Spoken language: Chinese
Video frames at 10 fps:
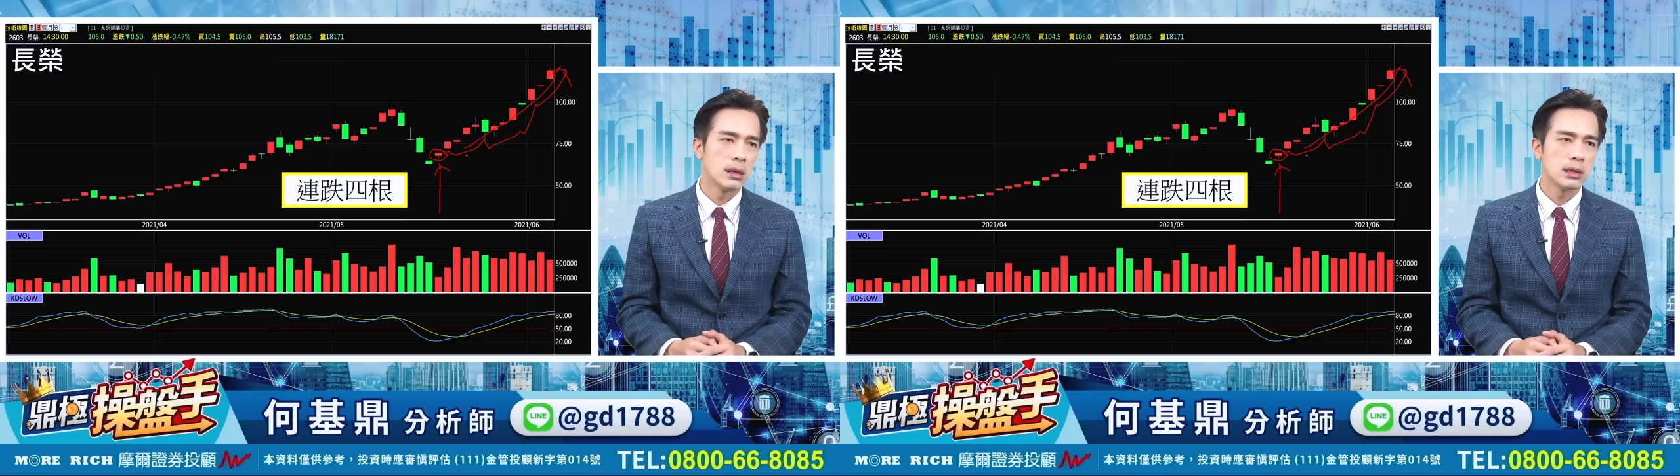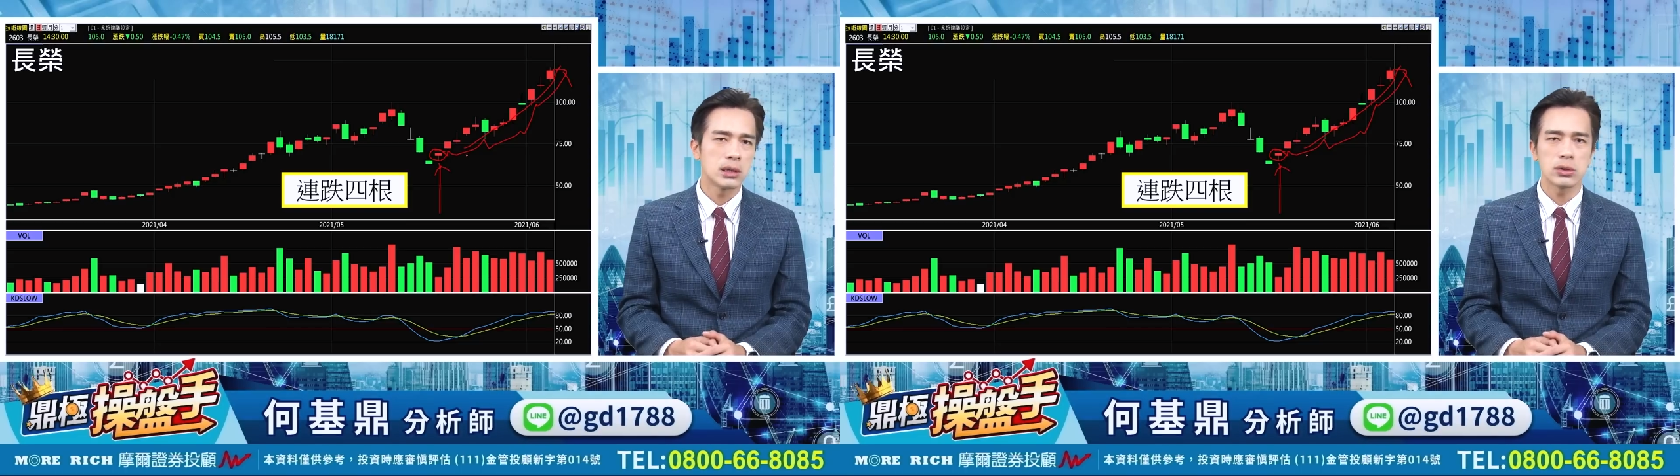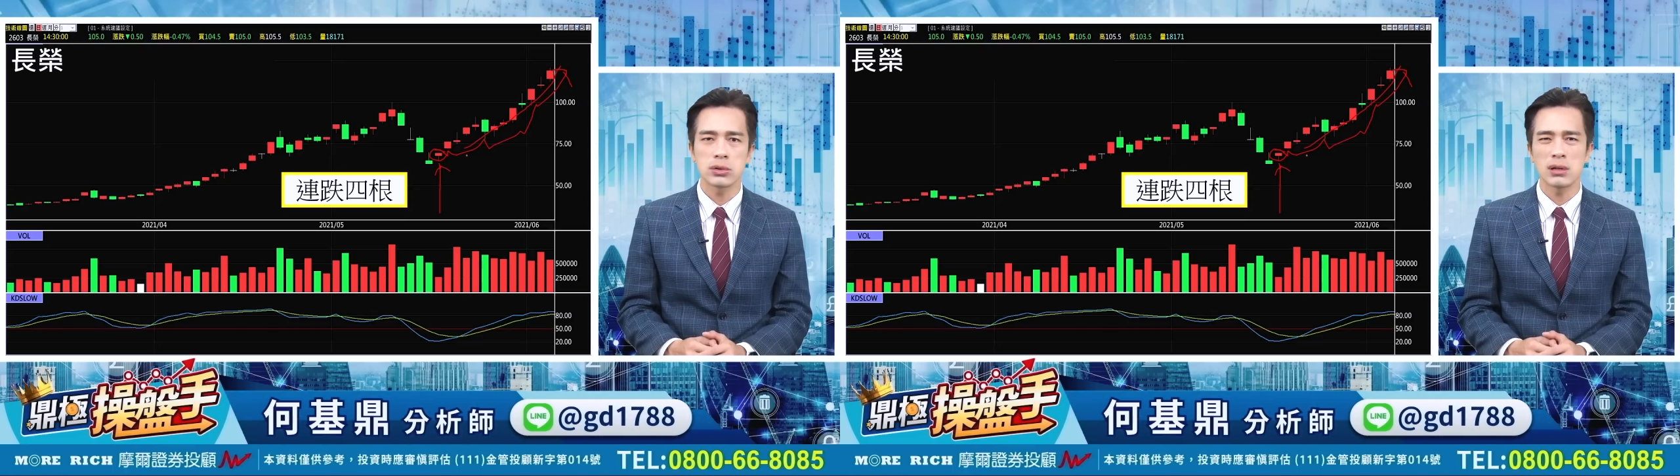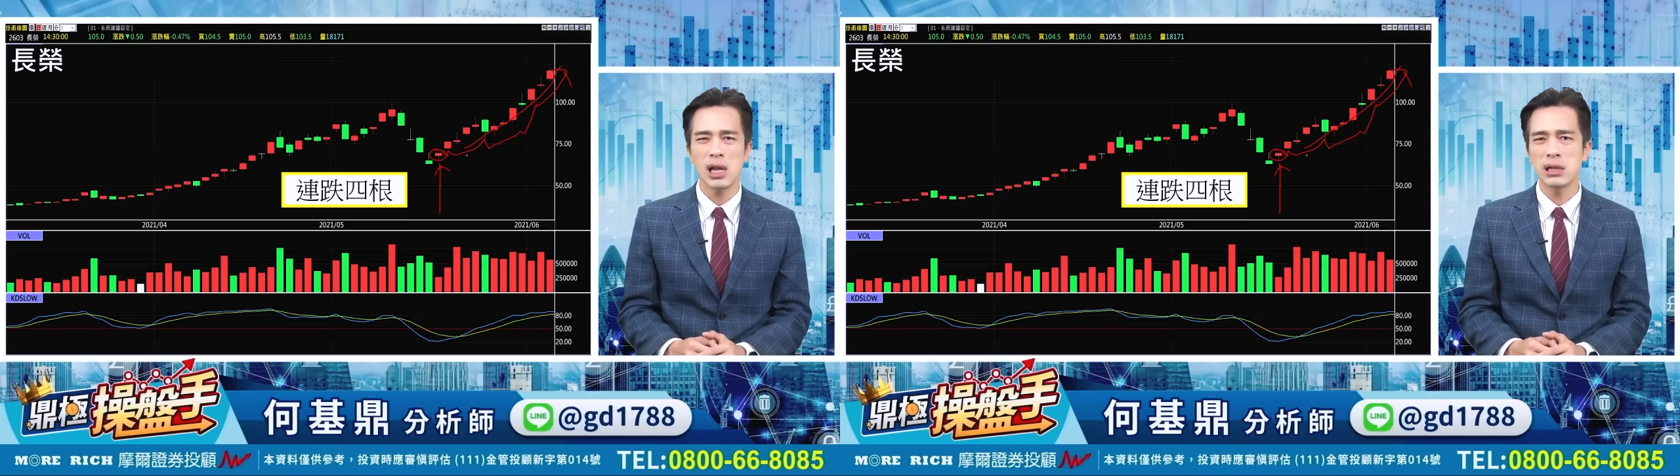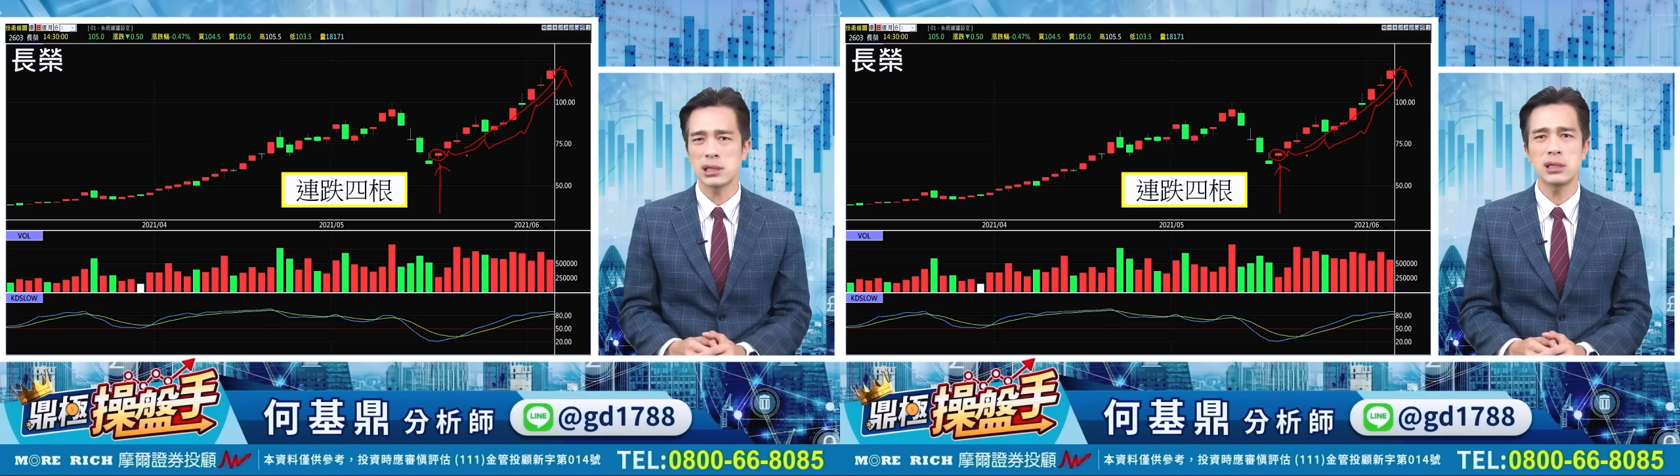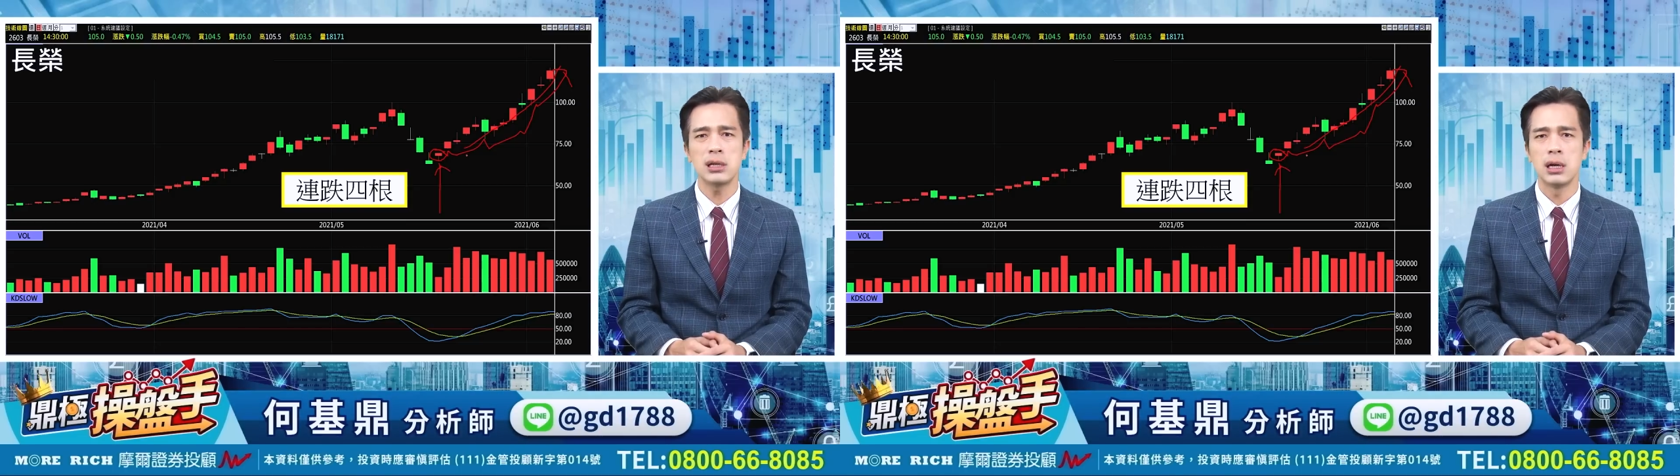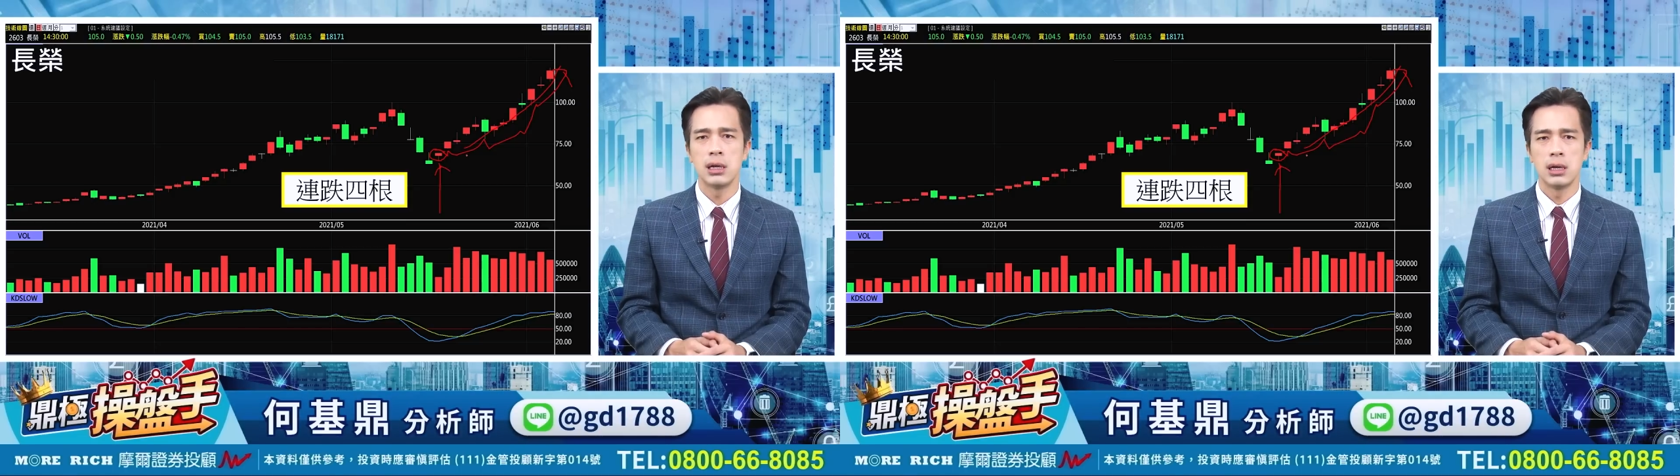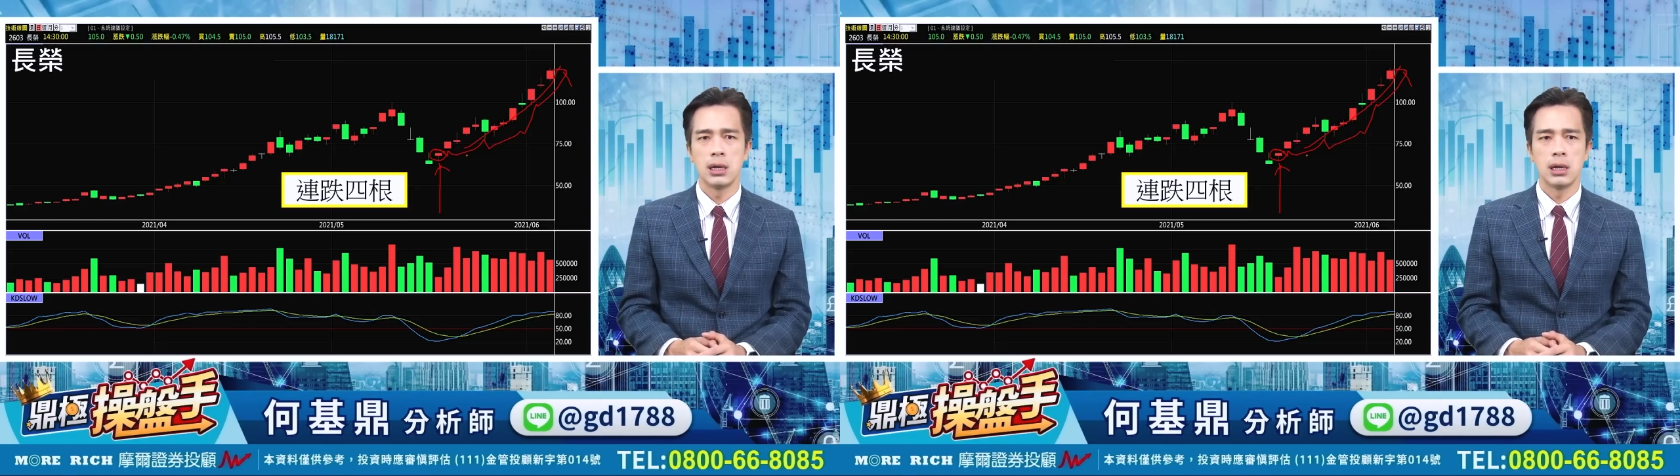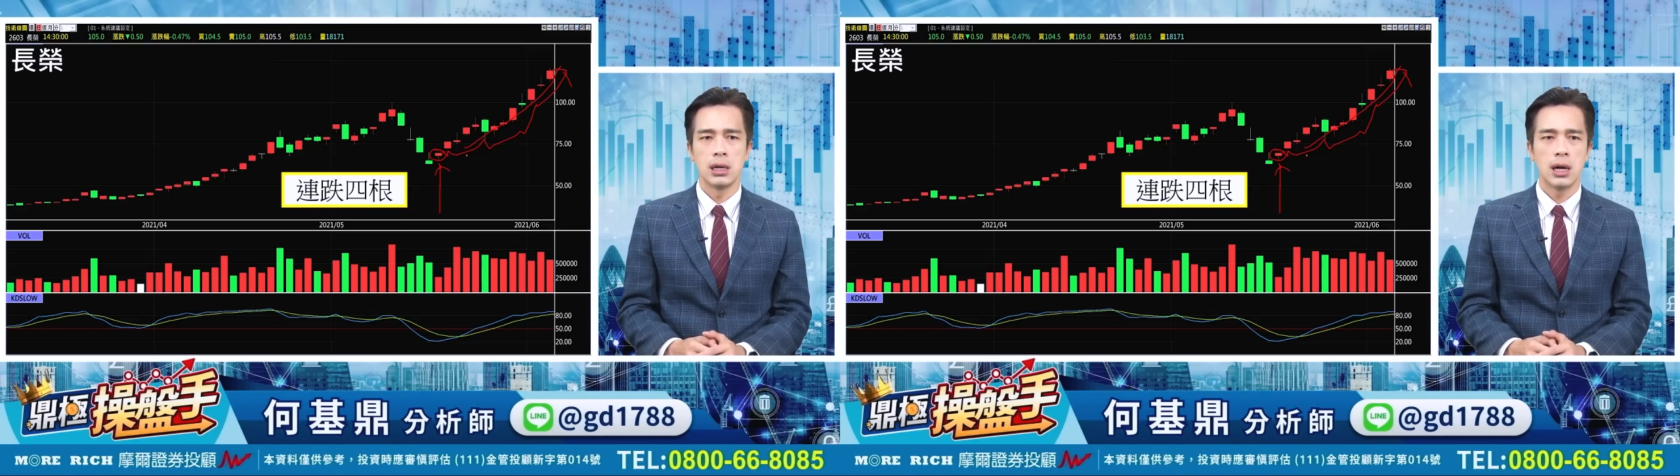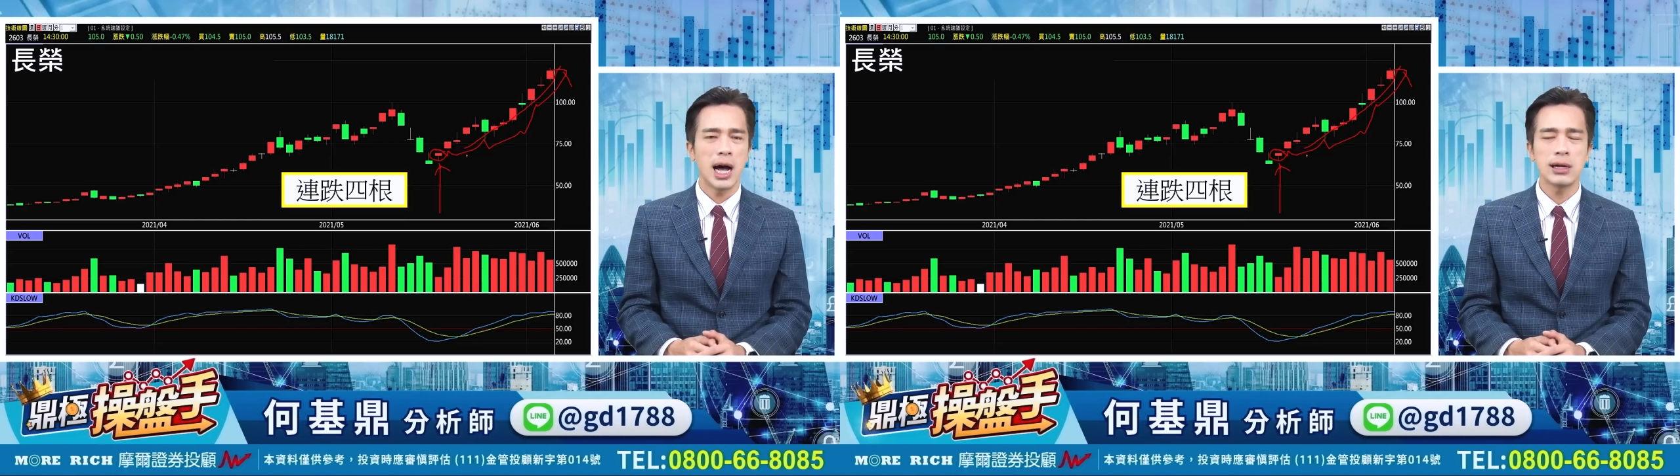你又说老师
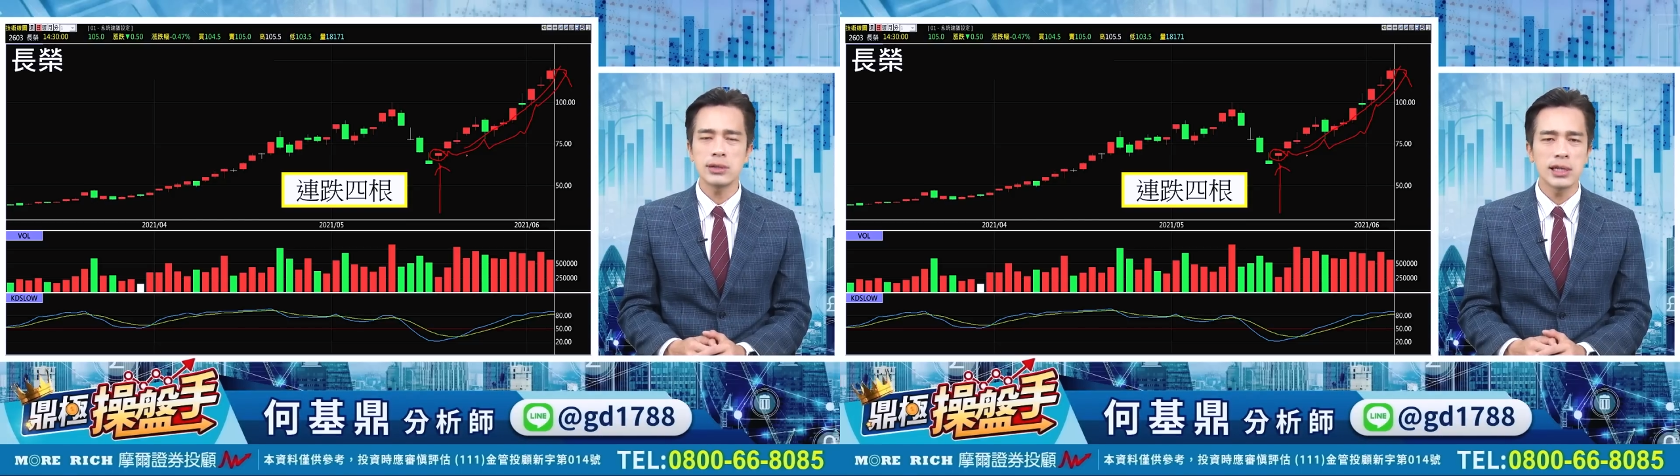航